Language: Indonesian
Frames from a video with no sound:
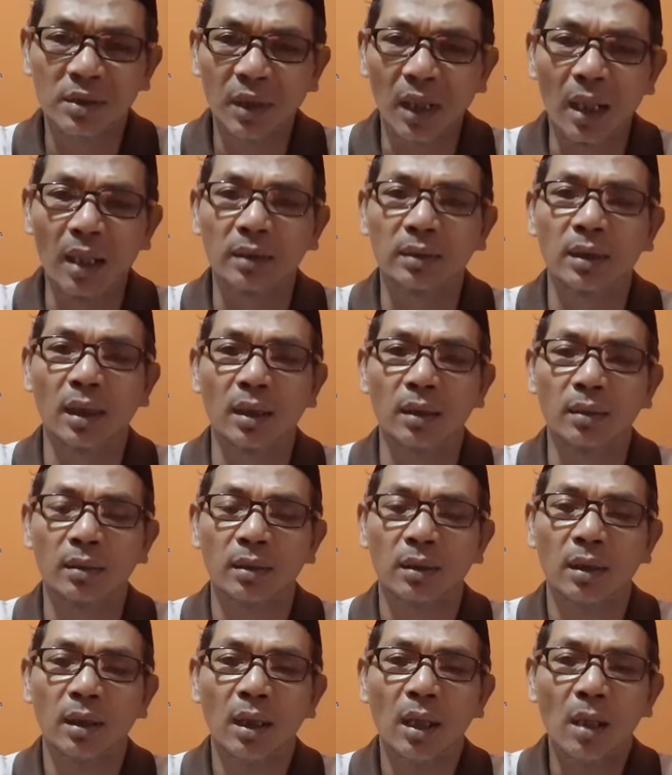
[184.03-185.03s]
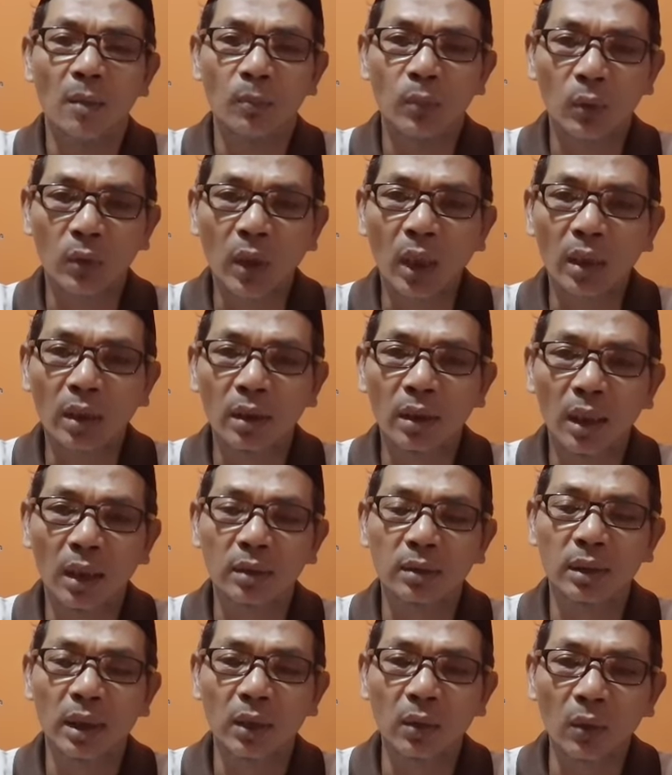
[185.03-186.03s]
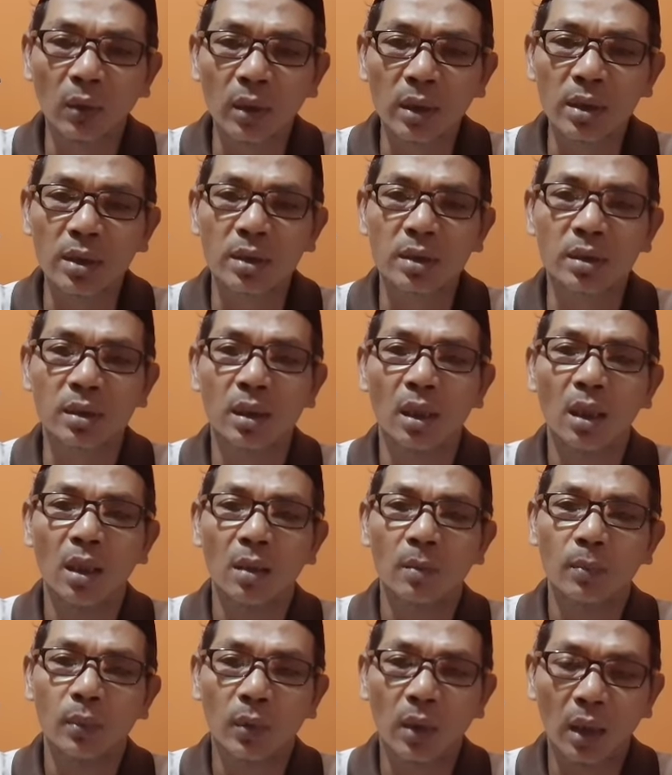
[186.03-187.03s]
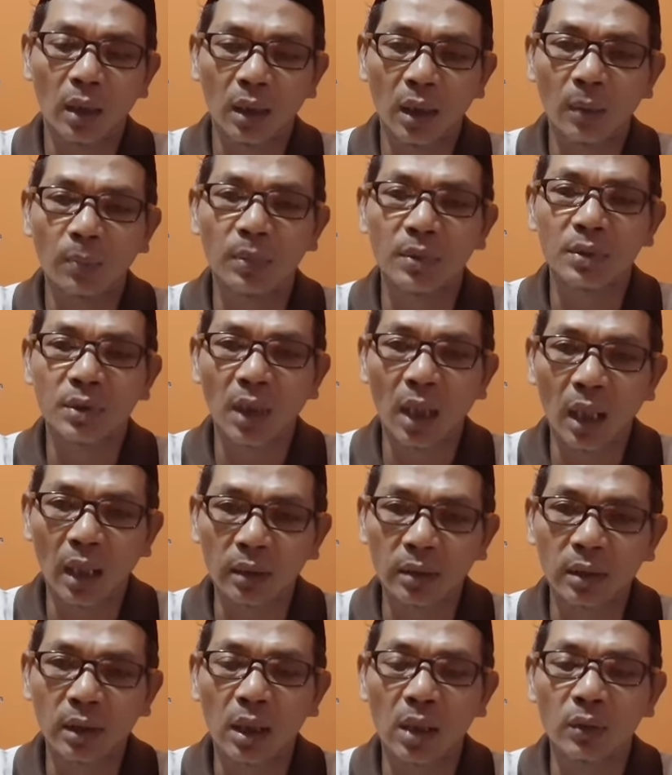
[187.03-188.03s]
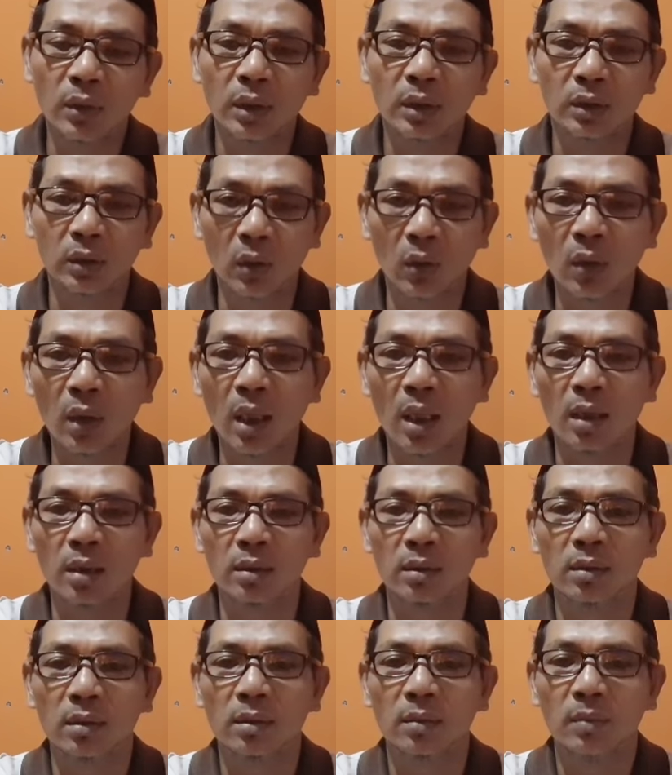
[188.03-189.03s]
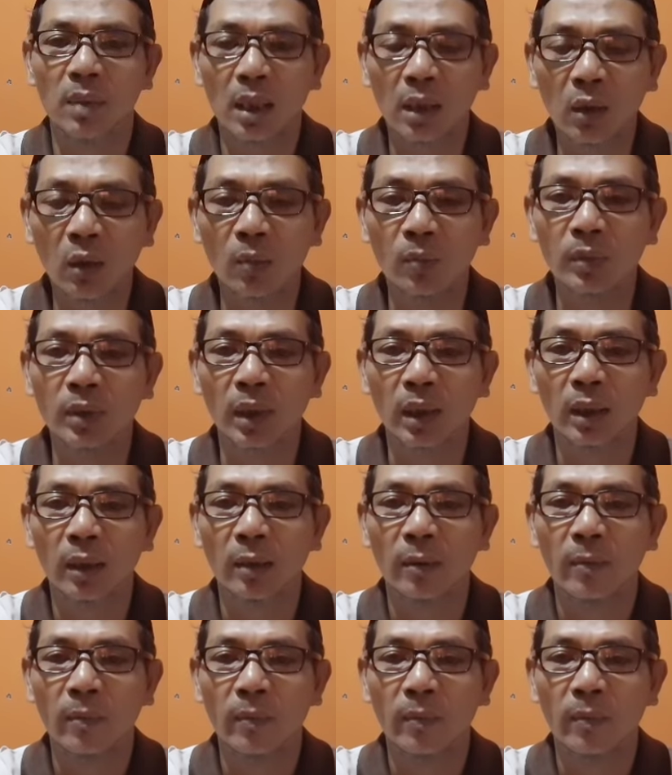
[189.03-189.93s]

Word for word: kejahatan, bukanlah teroris, bukanlah penjahat yang harus ditolak makomnya.